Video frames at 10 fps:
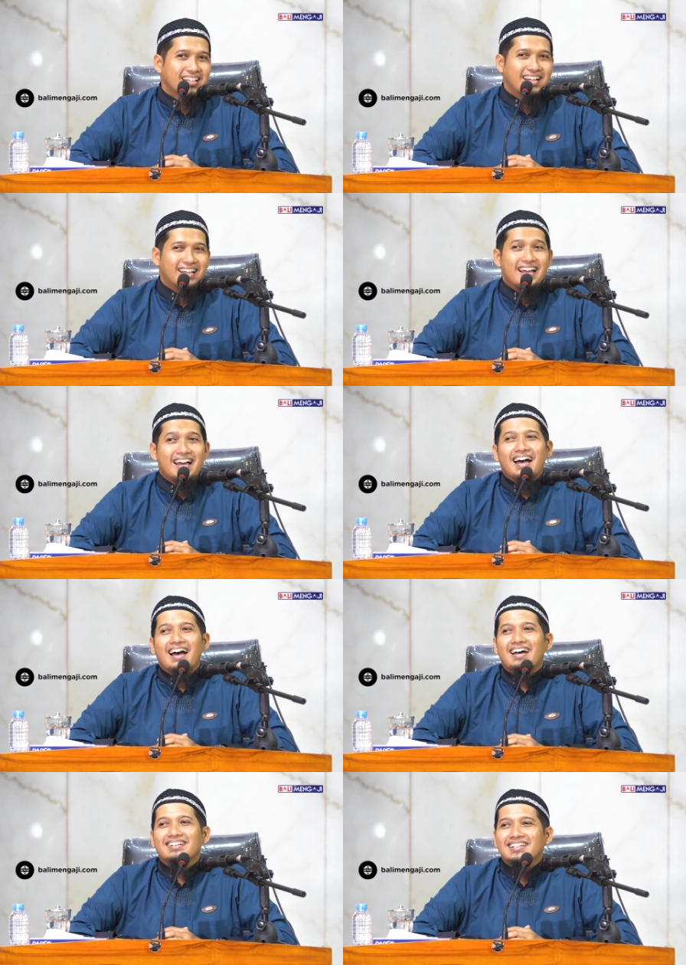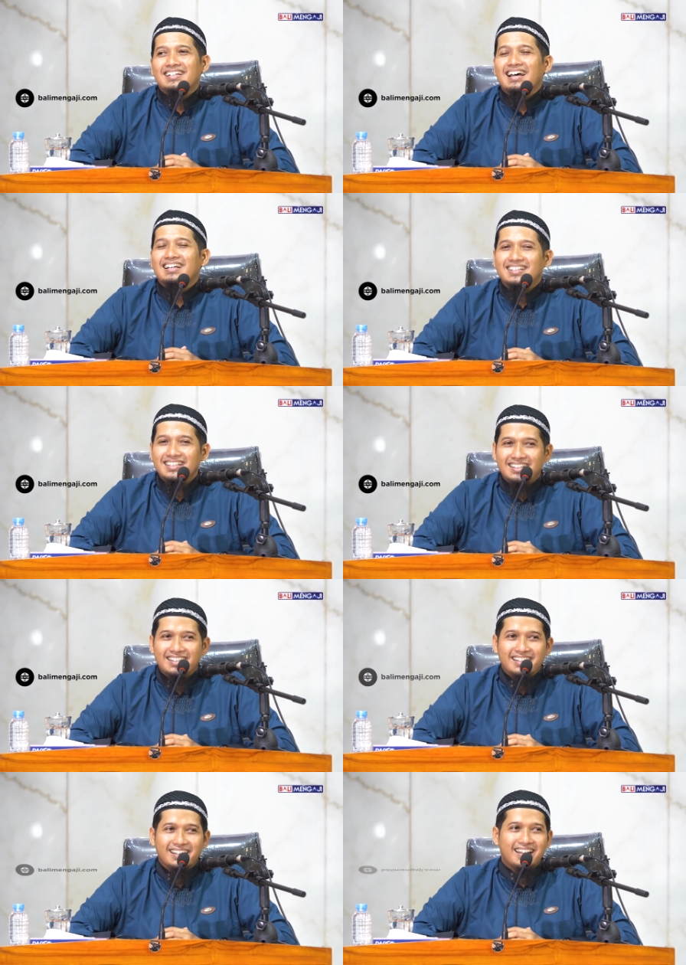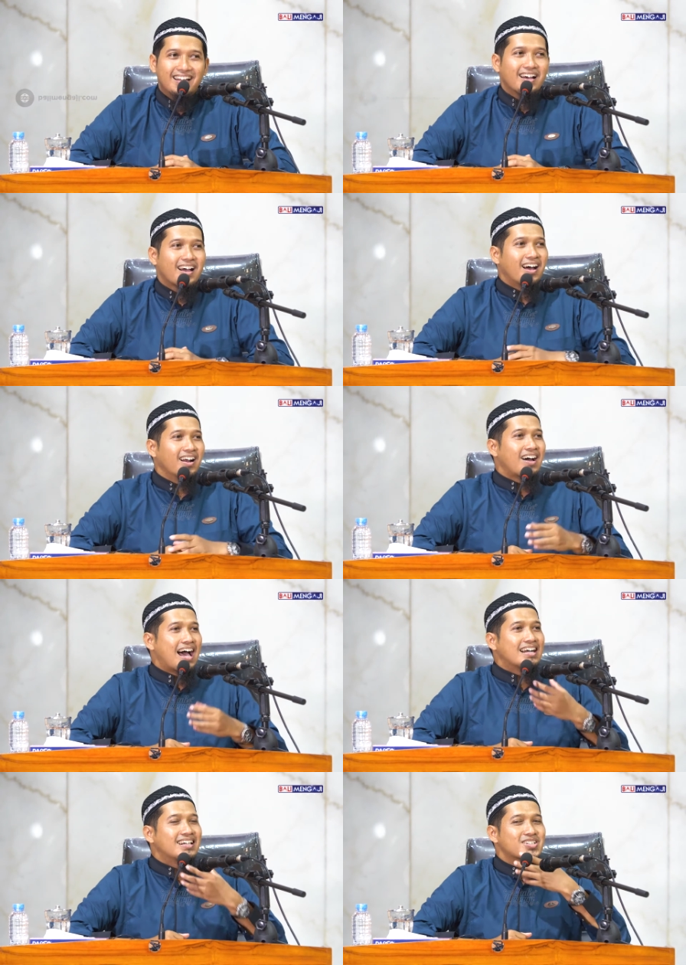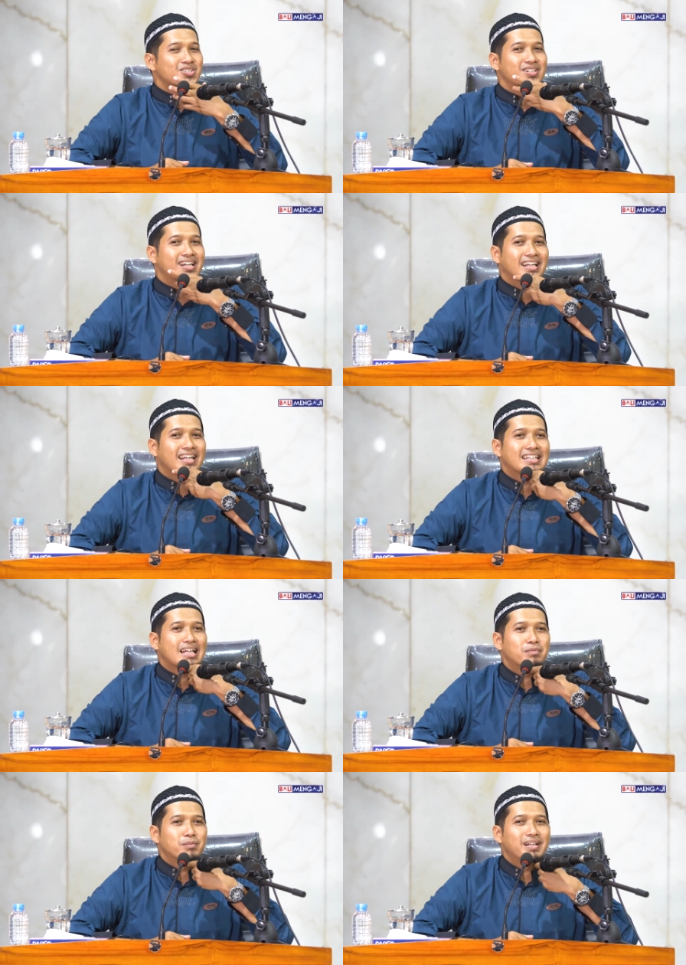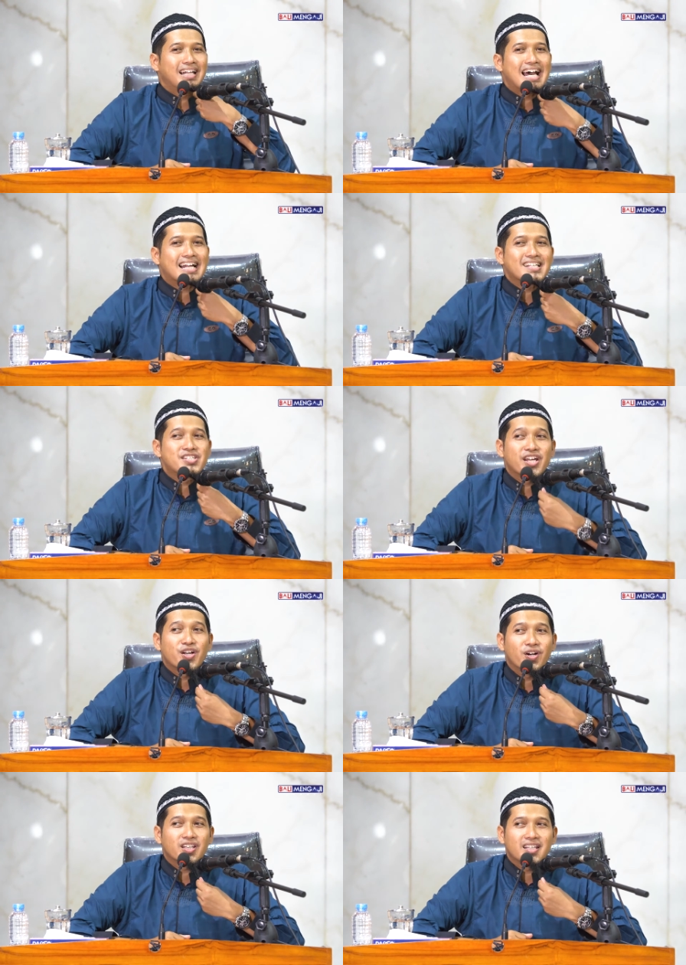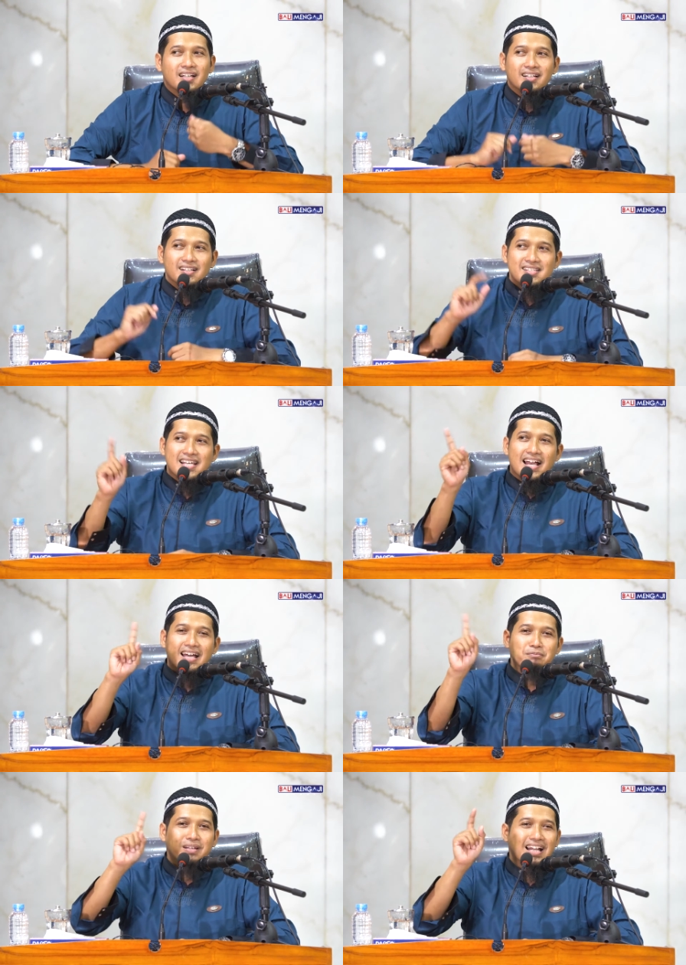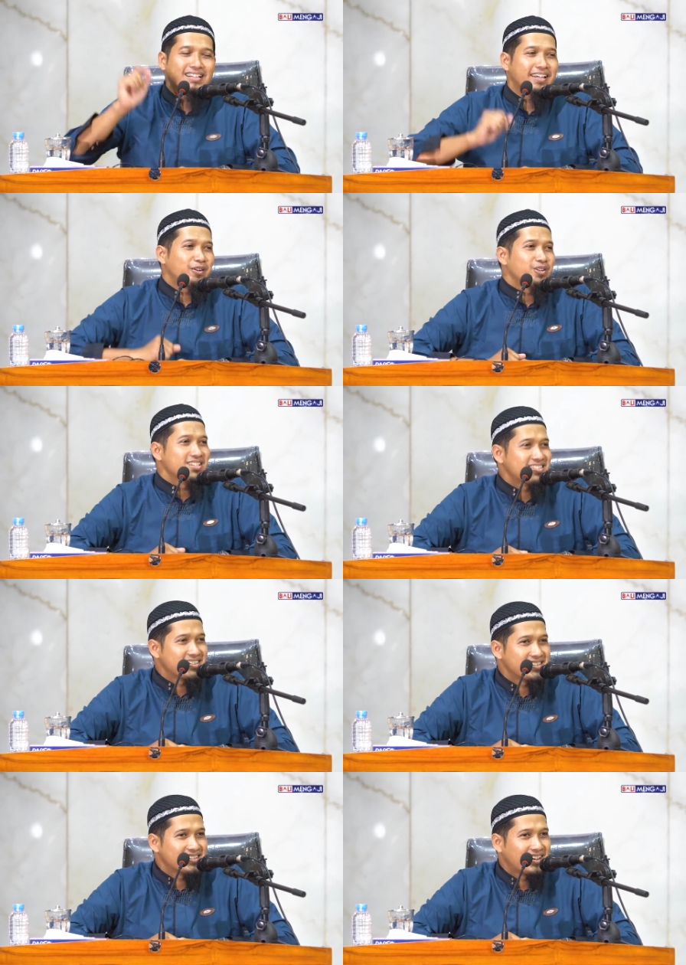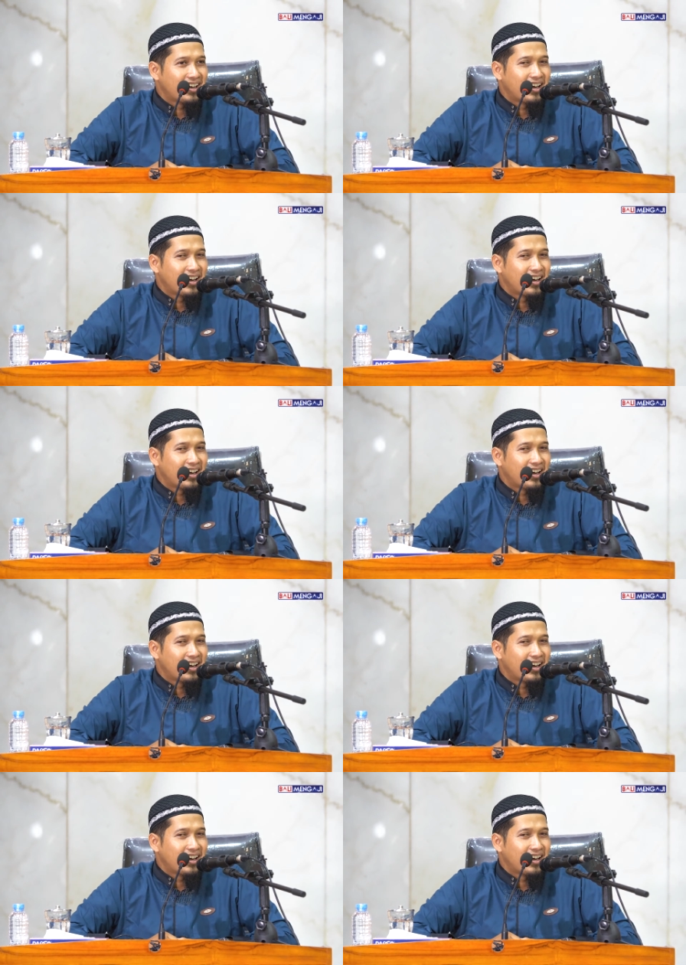Ya, hati-hati. Kalau ada saudara kita memelihara jenggot, jangan bilang teroris.